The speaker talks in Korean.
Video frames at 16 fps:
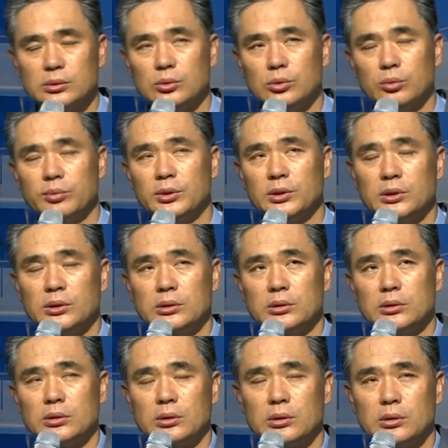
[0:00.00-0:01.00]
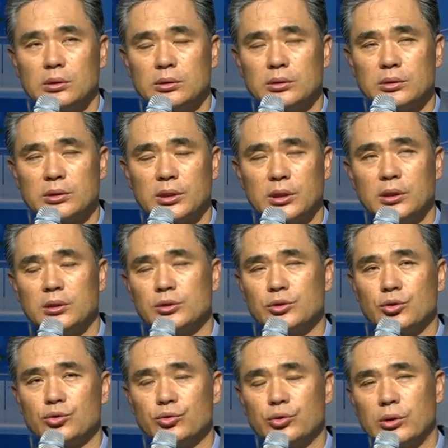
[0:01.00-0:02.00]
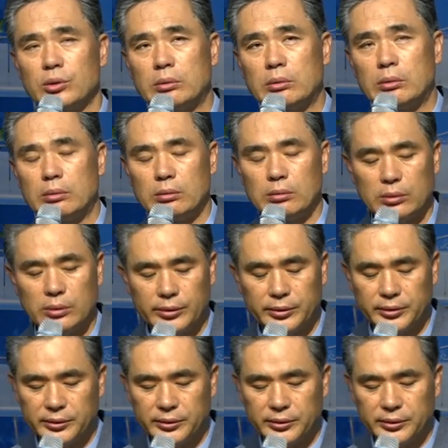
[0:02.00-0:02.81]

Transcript: 욥이 생일을 저주하고